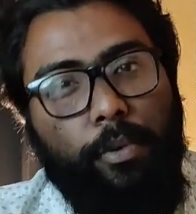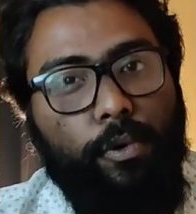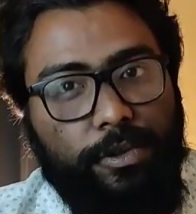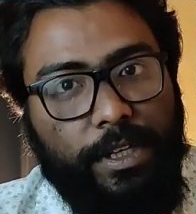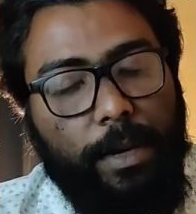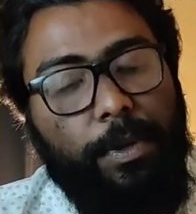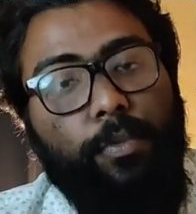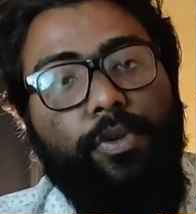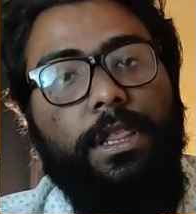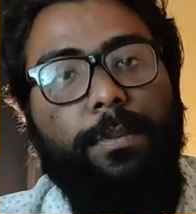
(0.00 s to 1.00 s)
ভুগছে আপনি
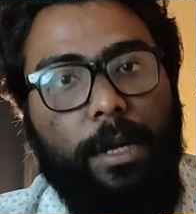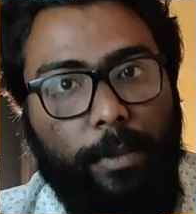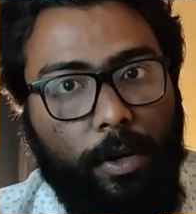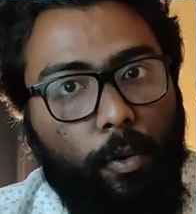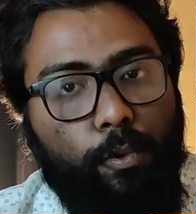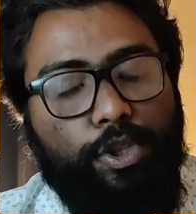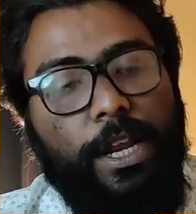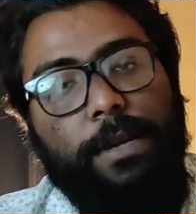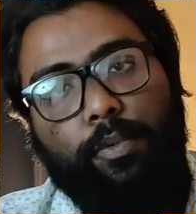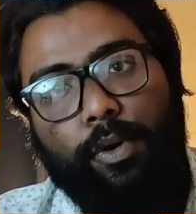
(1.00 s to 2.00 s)
বুঝতে পারবেন অঙ্কুশ
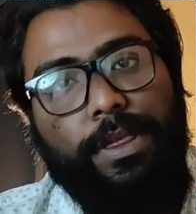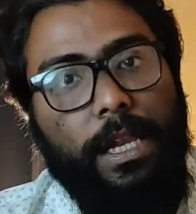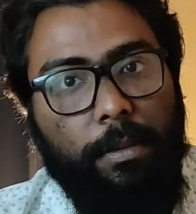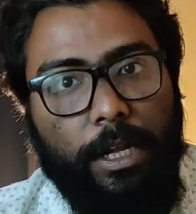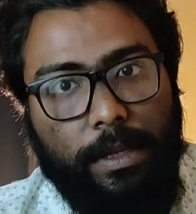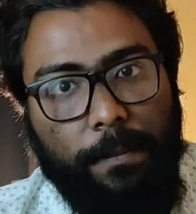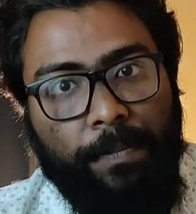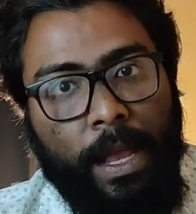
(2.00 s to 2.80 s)
না এই পুরো সিনেমাতে